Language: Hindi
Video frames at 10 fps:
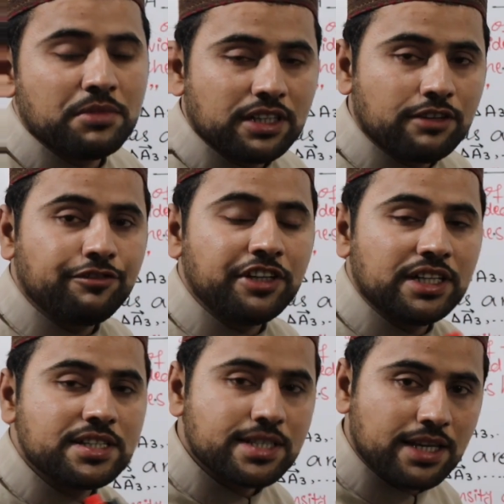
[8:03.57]
मतलब
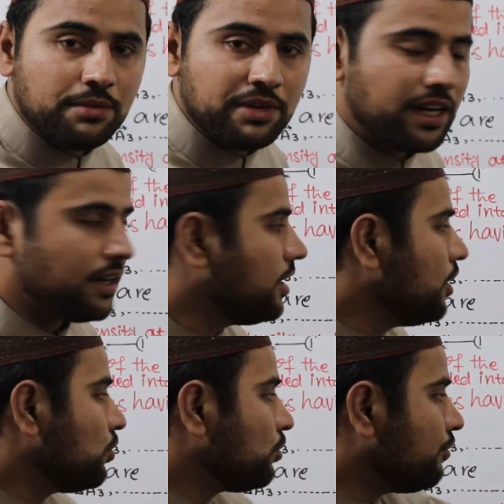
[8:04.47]
फील्ड सेम है
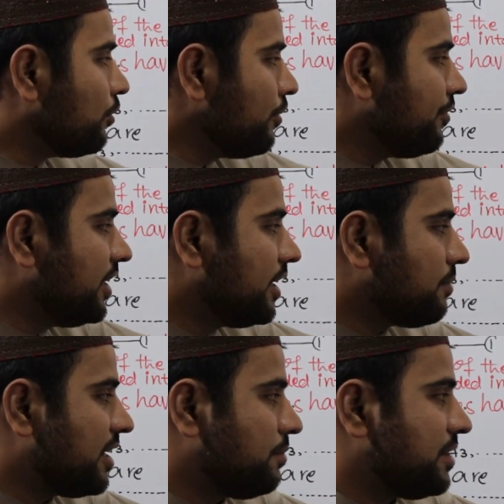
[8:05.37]
तो वो फील्ड
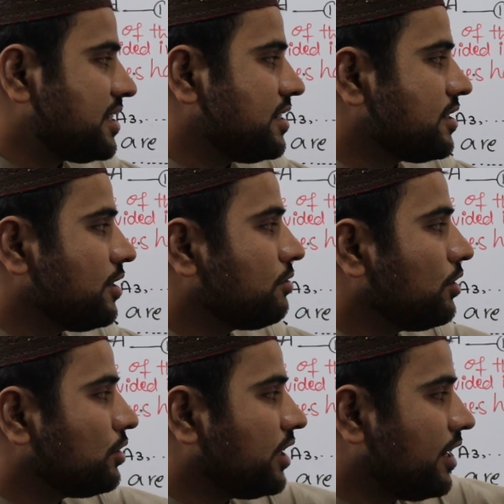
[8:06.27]
हमारे पास किसके
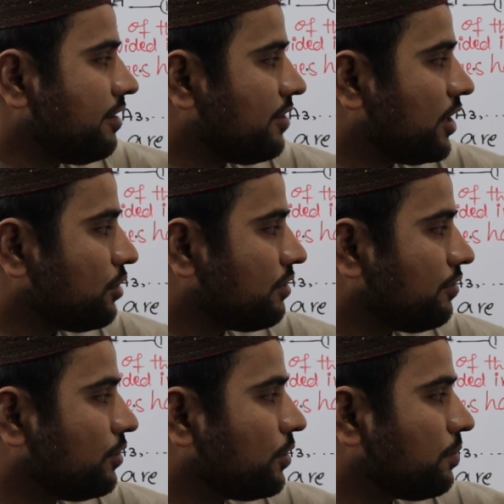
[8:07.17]
इक्वल होता है वन
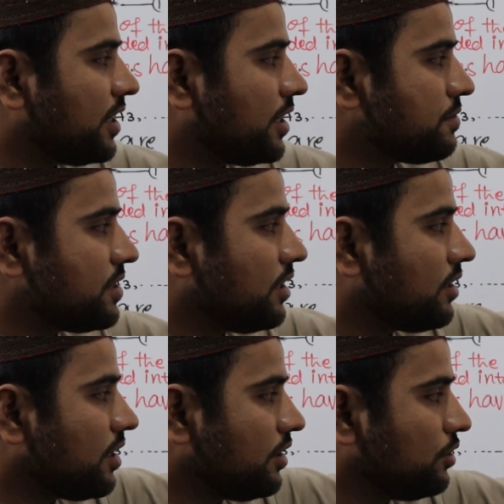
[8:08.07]
ओवर फोर बाई एप्सिल
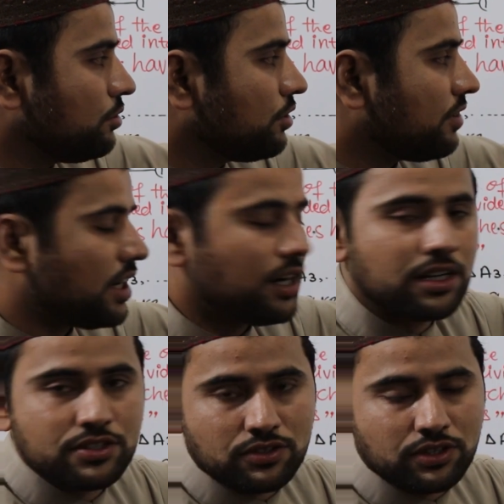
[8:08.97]
नॉट क्यू ओवर
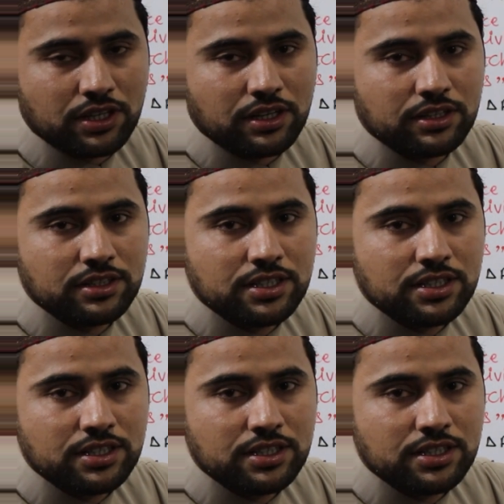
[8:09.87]
आर स्क्र